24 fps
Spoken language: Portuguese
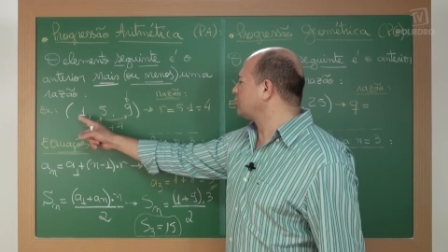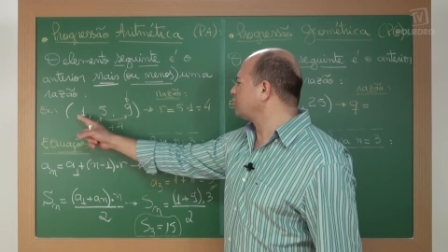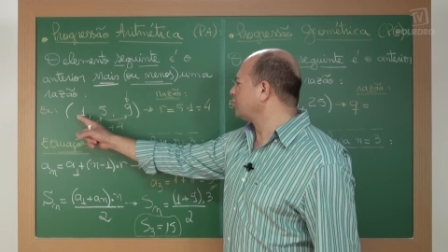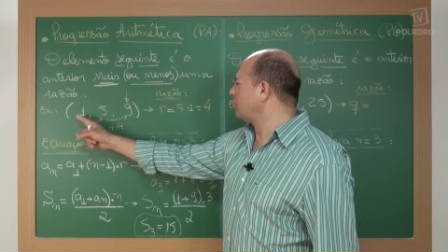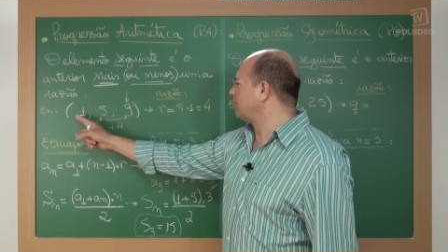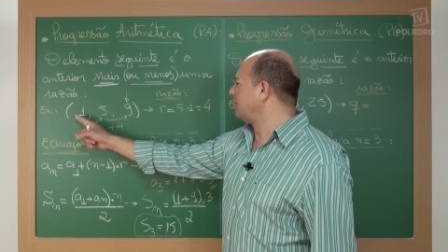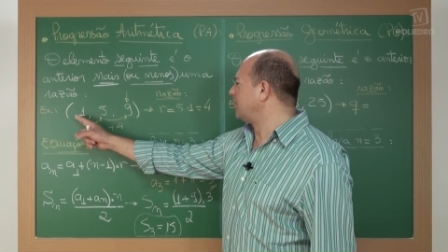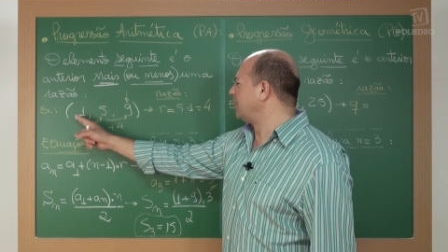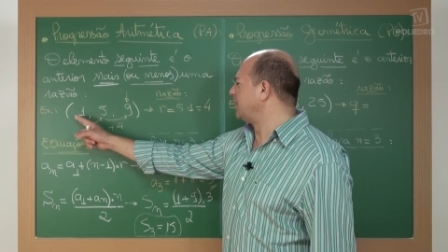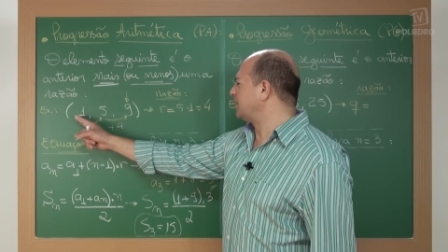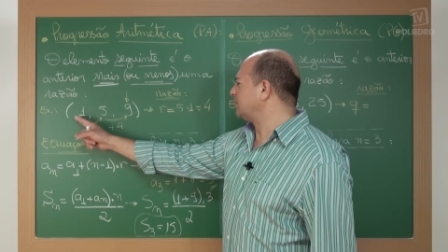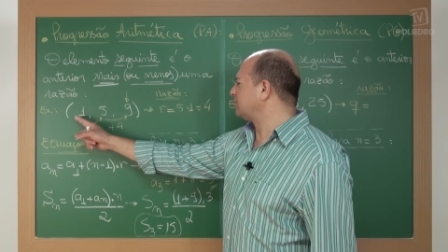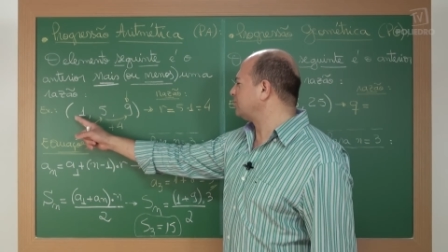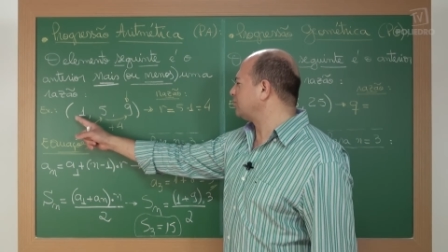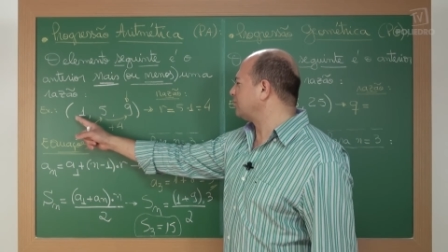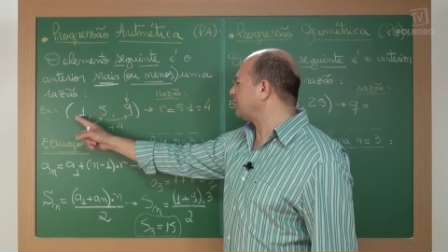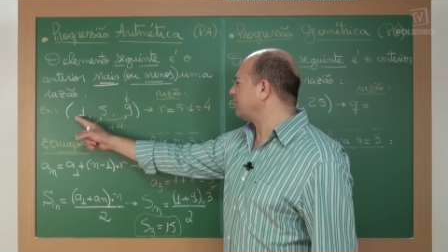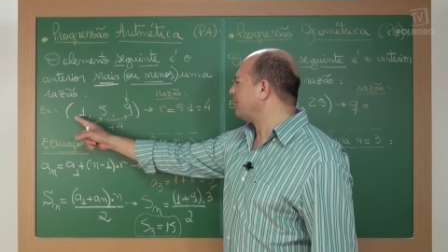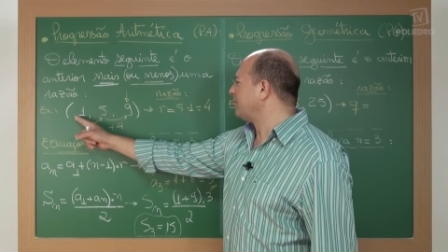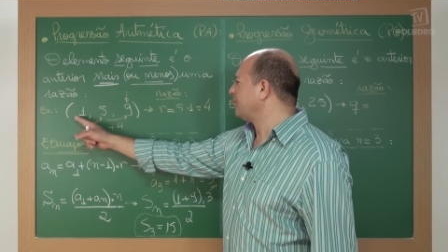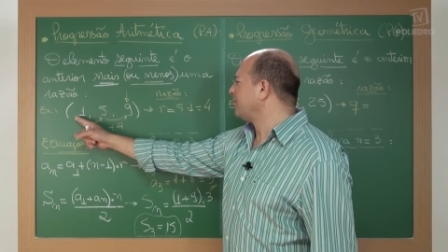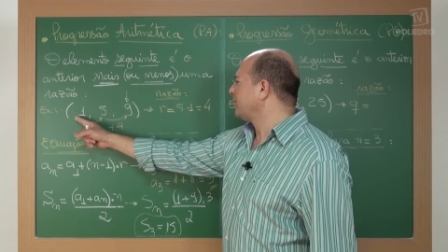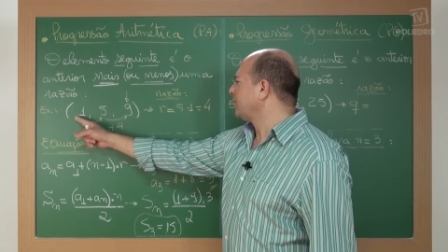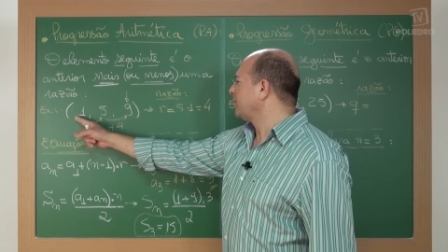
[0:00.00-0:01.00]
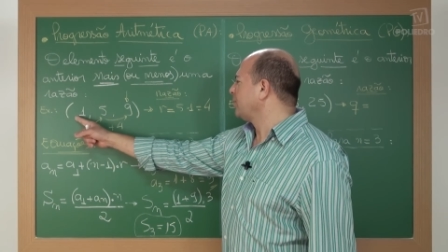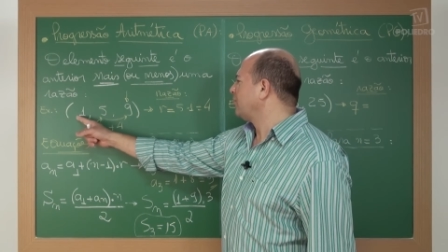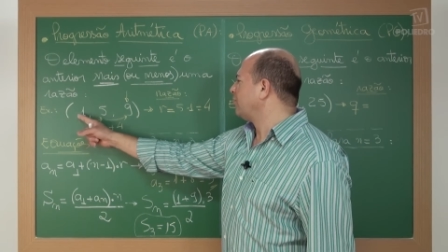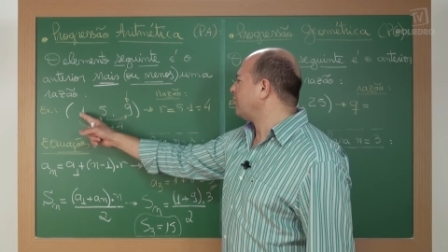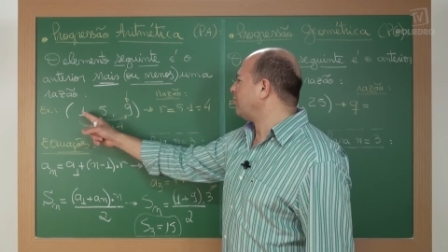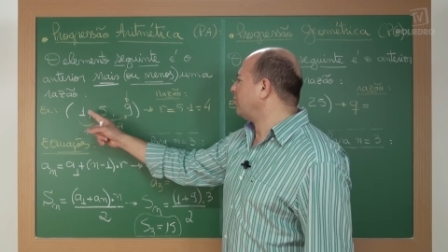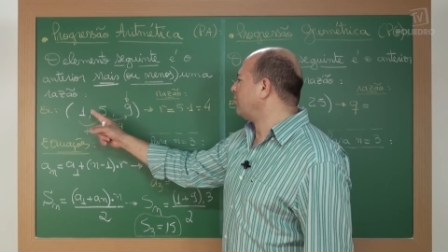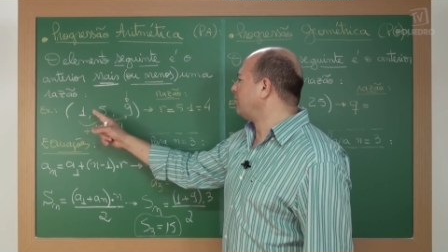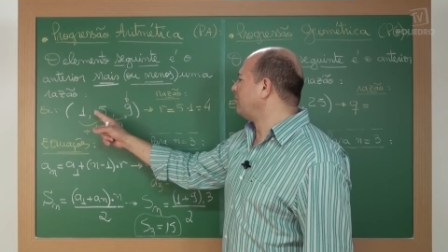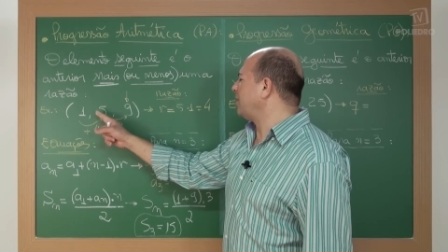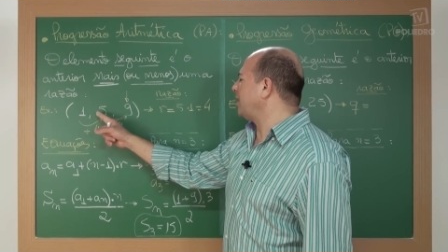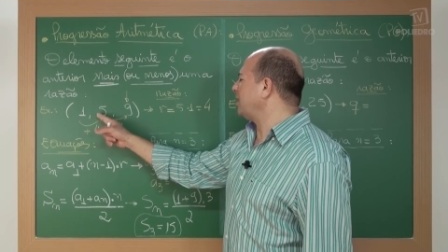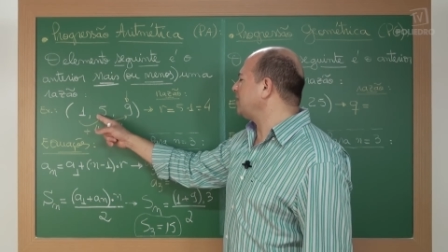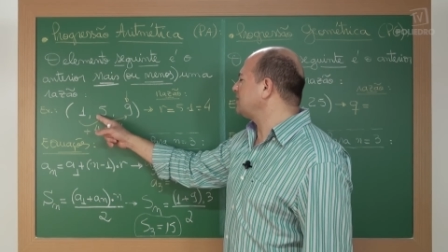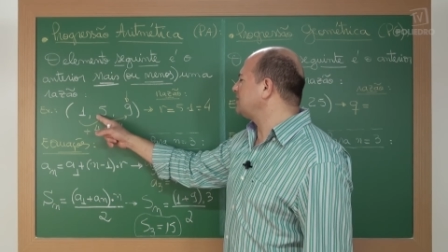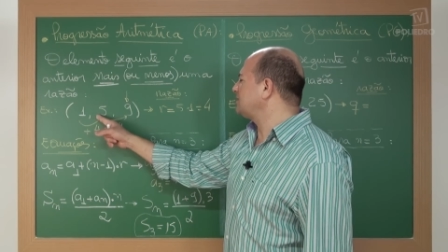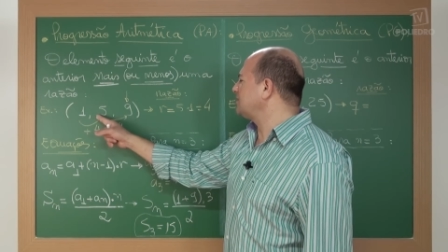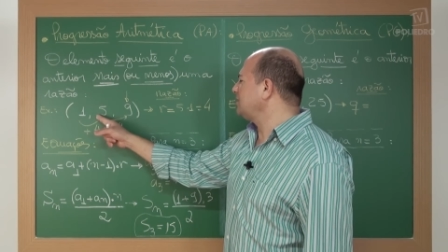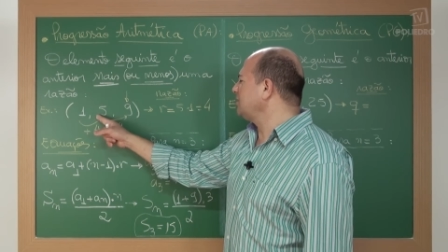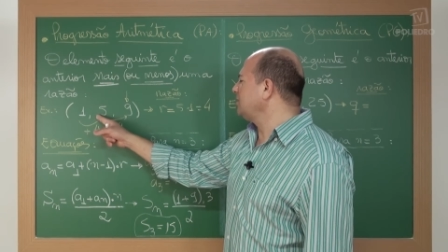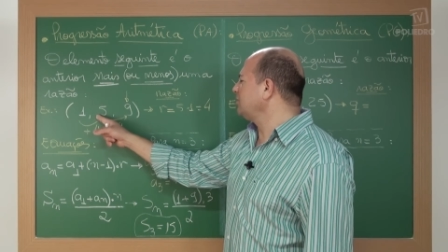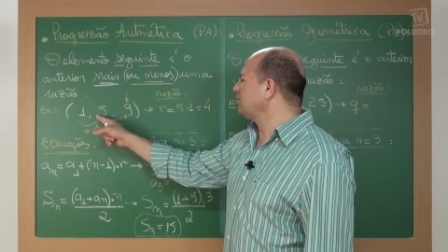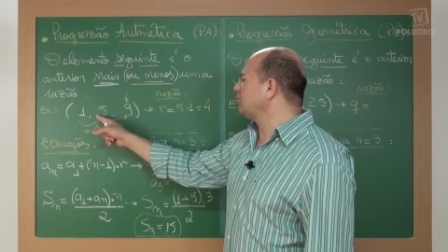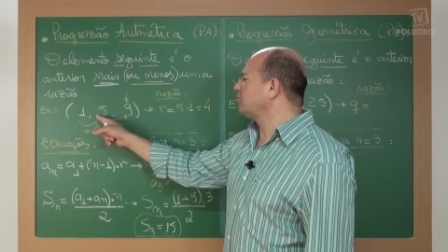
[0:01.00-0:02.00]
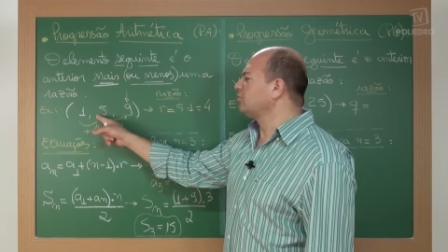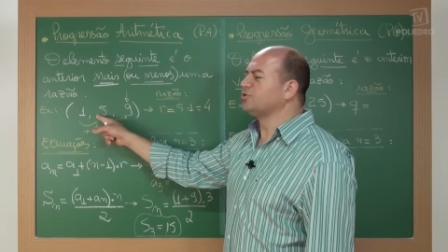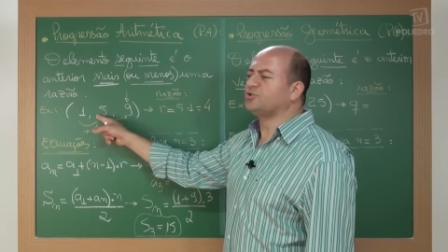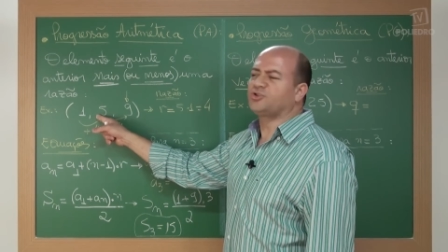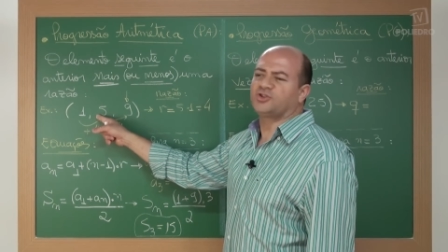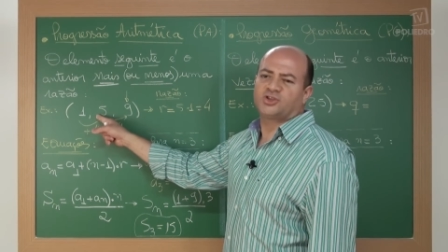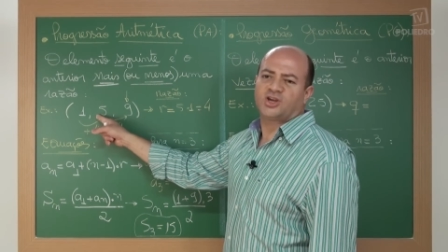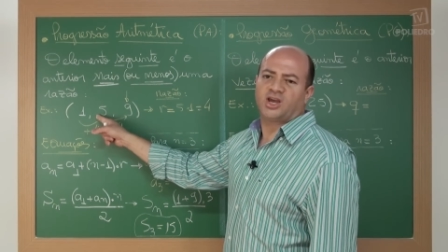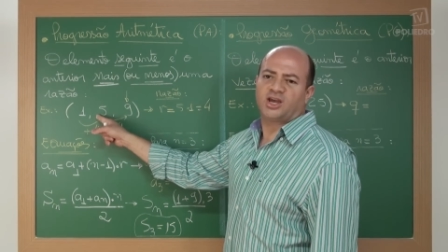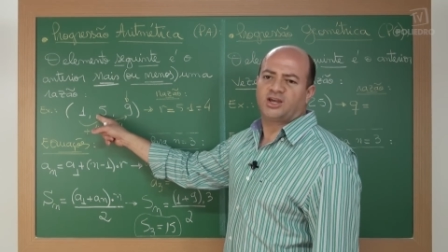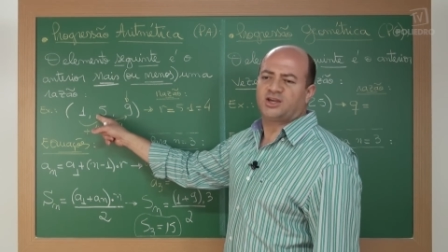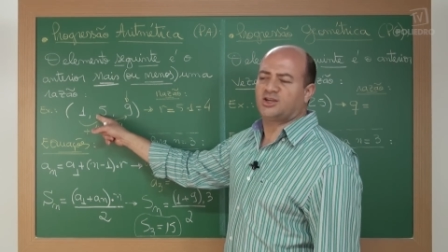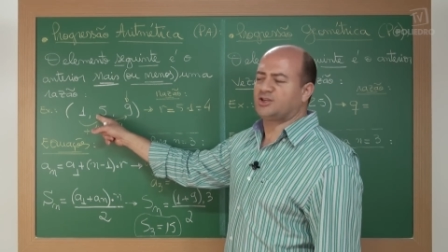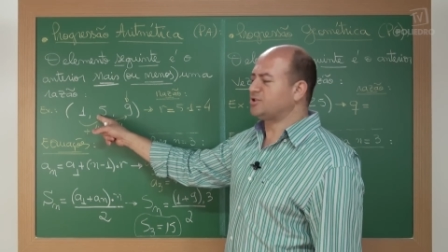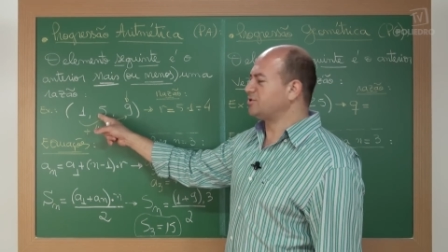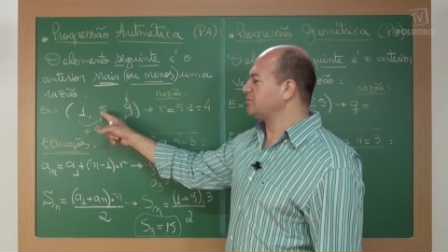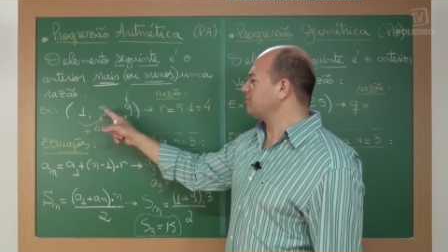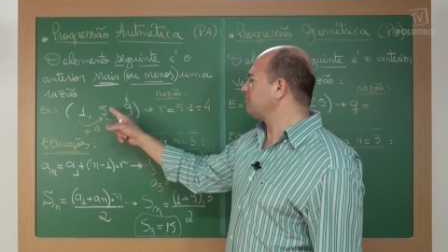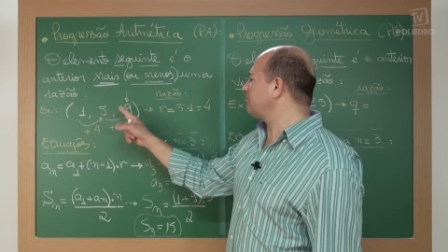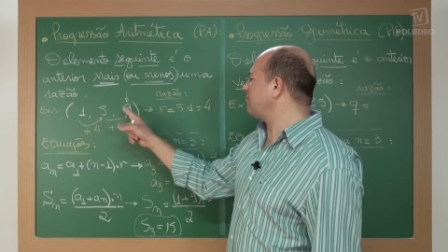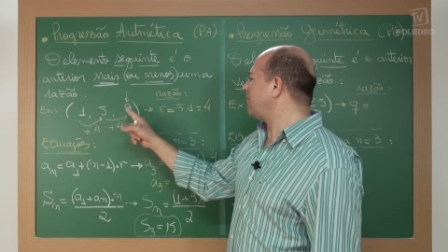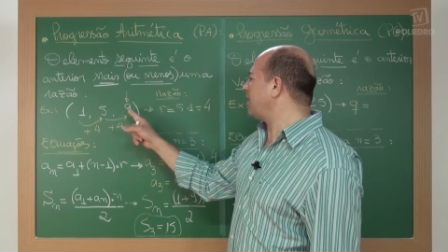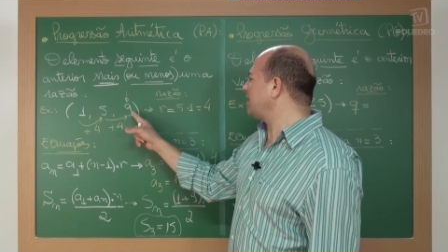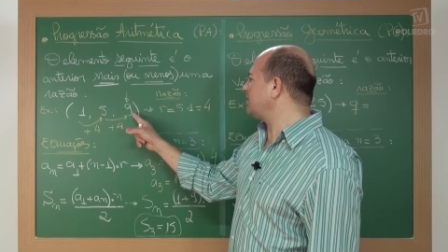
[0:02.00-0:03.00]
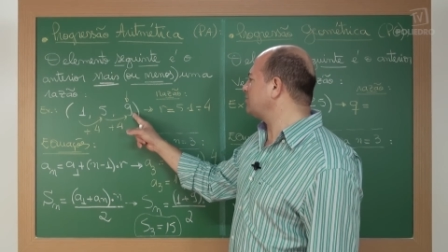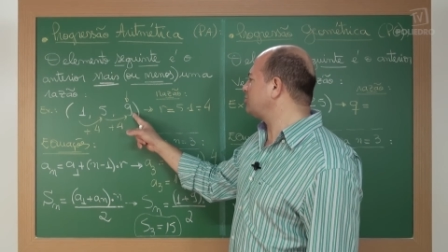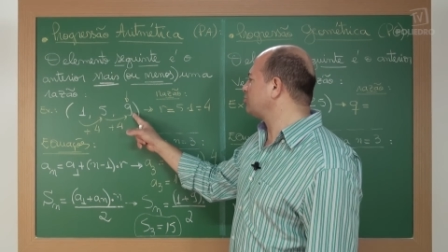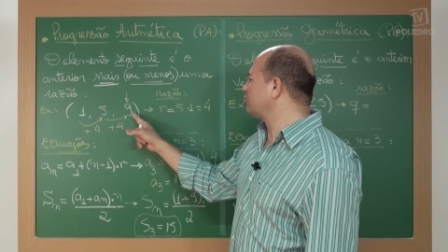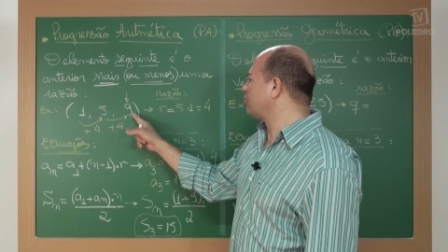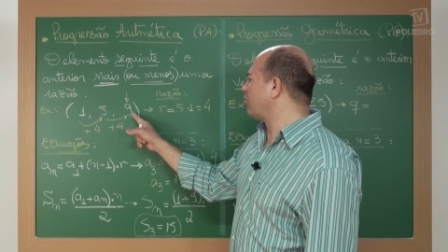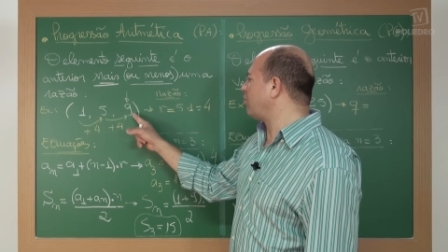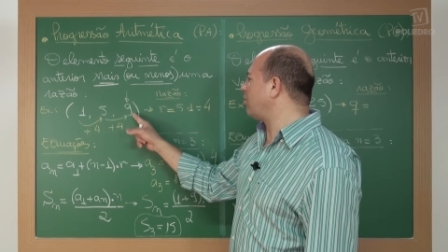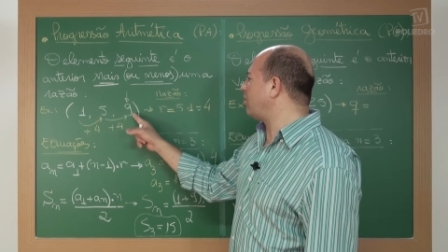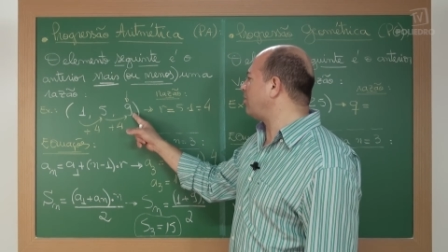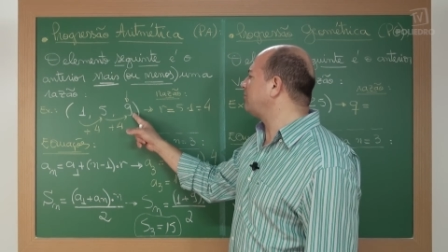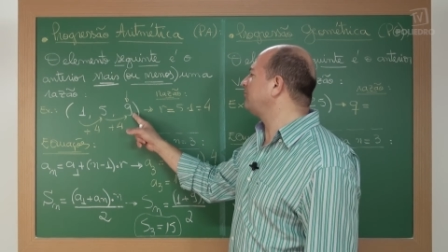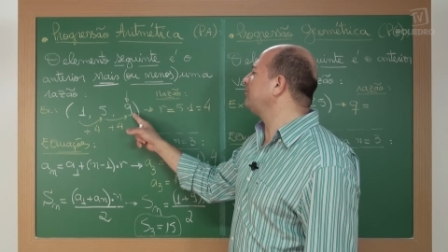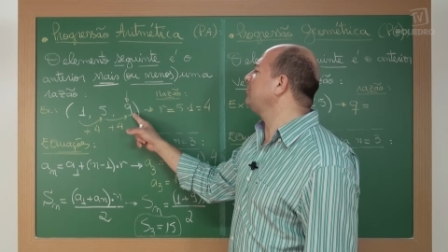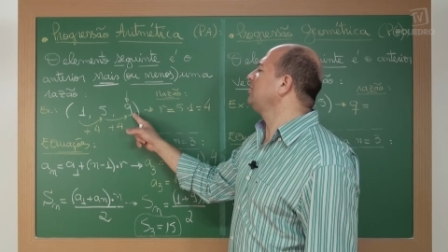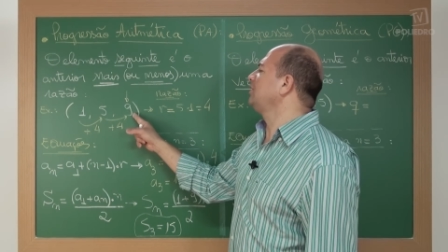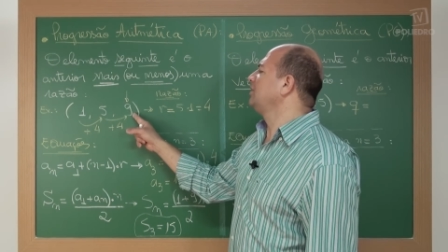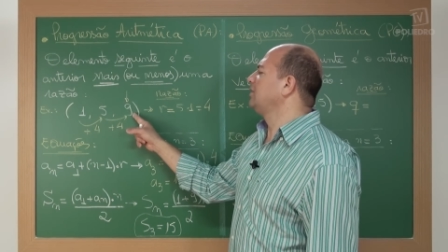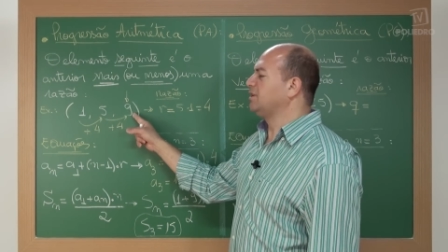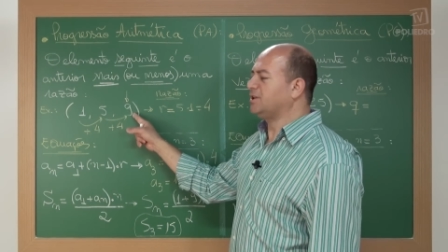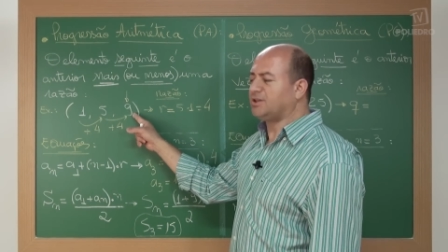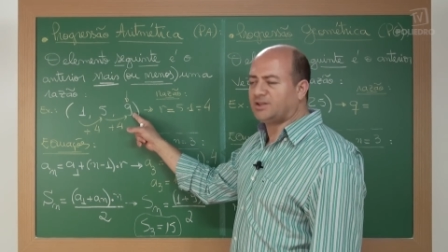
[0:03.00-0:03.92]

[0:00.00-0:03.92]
somando 1 mais 5, 6. Mais 9,